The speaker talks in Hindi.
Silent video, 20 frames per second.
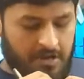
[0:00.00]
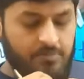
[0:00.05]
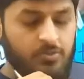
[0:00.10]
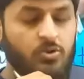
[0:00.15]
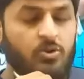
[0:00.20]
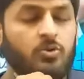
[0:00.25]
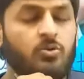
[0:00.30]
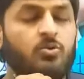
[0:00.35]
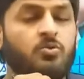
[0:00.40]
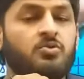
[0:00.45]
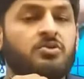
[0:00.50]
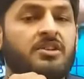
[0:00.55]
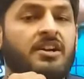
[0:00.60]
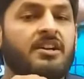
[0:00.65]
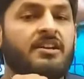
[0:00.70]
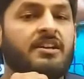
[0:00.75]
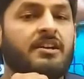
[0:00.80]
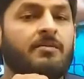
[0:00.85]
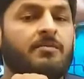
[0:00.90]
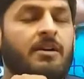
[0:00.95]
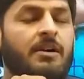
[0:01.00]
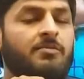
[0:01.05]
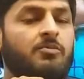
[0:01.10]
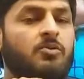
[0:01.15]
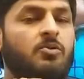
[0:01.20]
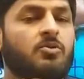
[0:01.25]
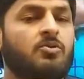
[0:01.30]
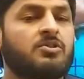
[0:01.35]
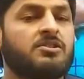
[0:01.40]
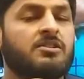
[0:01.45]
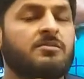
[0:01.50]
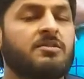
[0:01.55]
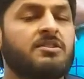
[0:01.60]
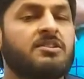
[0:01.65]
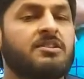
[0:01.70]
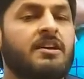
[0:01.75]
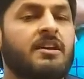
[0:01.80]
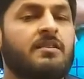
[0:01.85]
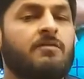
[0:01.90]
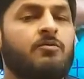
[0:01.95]
अब जो दूसरा टर्म आप लोगों को
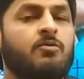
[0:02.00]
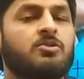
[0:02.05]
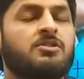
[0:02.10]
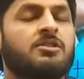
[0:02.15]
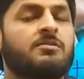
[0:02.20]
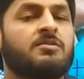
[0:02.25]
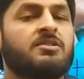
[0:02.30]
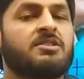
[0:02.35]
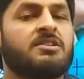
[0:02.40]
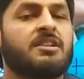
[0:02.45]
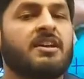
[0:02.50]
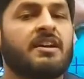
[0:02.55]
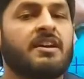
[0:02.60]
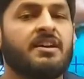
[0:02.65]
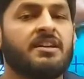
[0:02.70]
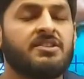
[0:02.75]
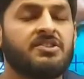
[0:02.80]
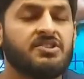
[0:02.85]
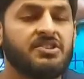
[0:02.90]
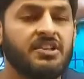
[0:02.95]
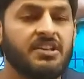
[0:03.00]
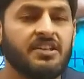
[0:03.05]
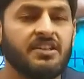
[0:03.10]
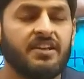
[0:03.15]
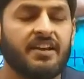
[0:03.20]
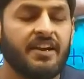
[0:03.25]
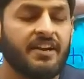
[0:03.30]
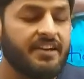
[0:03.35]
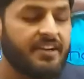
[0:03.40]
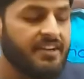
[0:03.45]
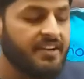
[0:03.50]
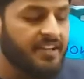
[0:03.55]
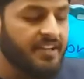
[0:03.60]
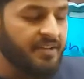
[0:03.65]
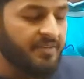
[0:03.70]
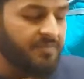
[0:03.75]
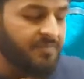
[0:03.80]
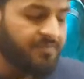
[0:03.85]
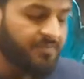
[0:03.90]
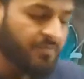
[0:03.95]
समझना है वो समझना है जीन
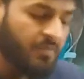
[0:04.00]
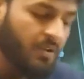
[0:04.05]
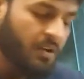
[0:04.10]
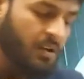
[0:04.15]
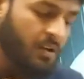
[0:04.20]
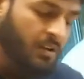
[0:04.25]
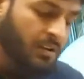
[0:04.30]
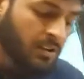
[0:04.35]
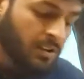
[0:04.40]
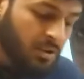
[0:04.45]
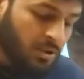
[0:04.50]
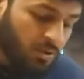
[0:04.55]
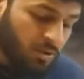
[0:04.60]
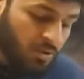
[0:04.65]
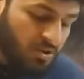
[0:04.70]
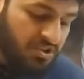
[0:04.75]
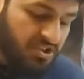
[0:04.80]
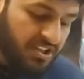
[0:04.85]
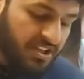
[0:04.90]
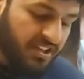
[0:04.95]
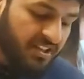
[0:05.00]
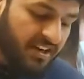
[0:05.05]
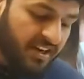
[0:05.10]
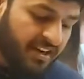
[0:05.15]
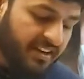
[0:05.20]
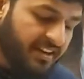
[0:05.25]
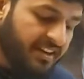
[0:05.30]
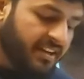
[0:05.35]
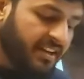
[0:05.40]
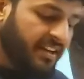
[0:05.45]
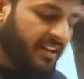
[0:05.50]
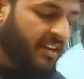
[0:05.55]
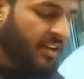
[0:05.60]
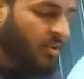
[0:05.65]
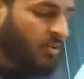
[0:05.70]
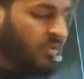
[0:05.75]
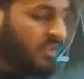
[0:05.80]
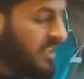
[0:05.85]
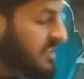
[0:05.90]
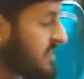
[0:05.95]
एडिटिंग तो जीन एडिटिंग क्या
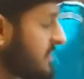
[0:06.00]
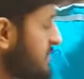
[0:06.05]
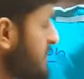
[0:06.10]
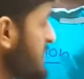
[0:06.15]
होता है